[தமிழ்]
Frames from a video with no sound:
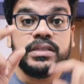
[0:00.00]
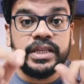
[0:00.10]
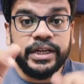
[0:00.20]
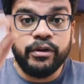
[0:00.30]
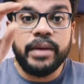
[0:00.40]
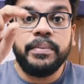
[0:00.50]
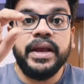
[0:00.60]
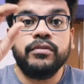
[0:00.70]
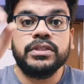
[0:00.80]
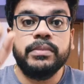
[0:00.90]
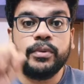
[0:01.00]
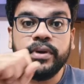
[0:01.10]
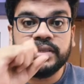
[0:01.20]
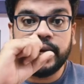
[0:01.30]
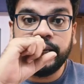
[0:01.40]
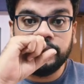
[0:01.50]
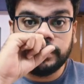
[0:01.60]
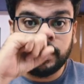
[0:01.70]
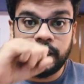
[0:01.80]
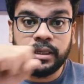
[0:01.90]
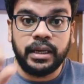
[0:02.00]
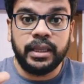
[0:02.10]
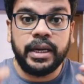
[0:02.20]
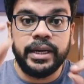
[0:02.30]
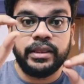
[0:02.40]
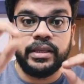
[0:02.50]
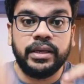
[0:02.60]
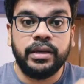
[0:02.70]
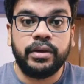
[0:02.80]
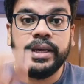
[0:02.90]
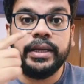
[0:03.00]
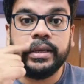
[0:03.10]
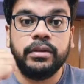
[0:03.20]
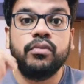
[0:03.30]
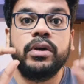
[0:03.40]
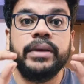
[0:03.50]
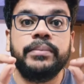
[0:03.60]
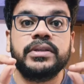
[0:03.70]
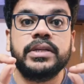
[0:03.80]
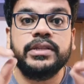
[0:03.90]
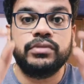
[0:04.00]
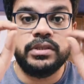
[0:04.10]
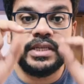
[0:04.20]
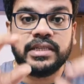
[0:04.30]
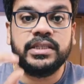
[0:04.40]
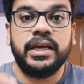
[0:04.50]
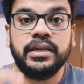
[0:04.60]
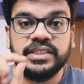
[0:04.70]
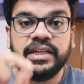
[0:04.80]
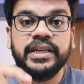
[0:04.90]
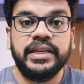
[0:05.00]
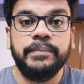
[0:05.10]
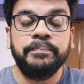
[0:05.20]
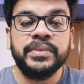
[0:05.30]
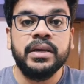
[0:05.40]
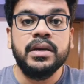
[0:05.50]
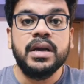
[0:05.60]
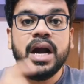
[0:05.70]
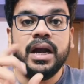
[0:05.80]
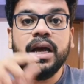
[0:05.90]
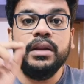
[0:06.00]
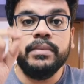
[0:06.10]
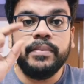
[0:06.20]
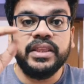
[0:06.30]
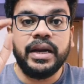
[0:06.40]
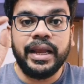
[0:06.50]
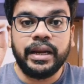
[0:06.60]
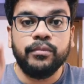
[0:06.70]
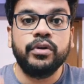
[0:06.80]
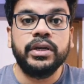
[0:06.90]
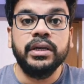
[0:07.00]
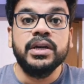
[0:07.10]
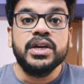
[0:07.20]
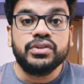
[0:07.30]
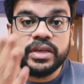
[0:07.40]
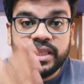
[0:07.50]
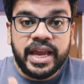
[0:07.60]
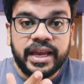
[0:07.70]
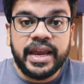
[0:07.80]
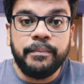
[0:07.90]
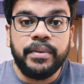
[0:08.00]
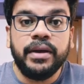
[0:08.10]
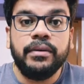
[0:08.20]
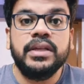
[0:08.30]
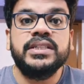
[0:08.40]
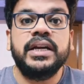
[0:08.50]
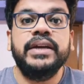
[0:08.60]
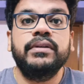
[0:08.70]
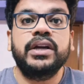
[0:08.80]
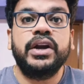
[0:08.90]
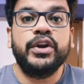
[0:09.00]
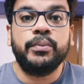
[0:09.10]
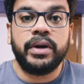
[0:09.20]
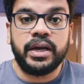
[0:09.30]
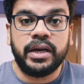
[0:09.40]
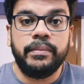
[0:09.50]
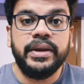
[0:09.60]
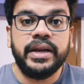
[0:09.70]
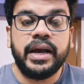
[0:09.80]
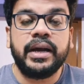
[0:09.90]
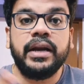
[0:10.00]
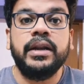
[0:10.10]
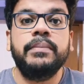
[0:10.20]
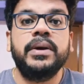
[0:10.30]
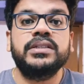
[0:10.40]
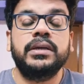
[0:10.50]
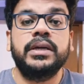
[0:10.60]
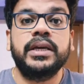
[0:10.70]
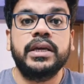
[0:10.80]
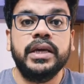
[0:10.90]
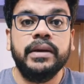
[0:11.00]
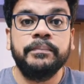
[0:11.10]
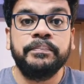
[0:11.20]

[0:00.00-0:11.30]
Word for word: ஜனனியுடைய பிளே கொஞ்சம் இம்ப்ரூவைஸ் ஆயிருந்துச்சு அதனால தான் நேற்றுயோட இன்றைக்கி வந்து ஓட்டிங் பர்சன்டேஜ் கொஞ்சம் ஜாஸ்தியாக இருக்குது ஜனனிக்கு ஆனாலும் எண்பத்தி நாலாயிரம் மோட்டு ஸோ இதே கேம் பிளே வந்து ஜெனனி வந்து கன்டினியூ பண்ணாங்க அப்படின்னா கண்டிப்பாக ஜெனனிக்கு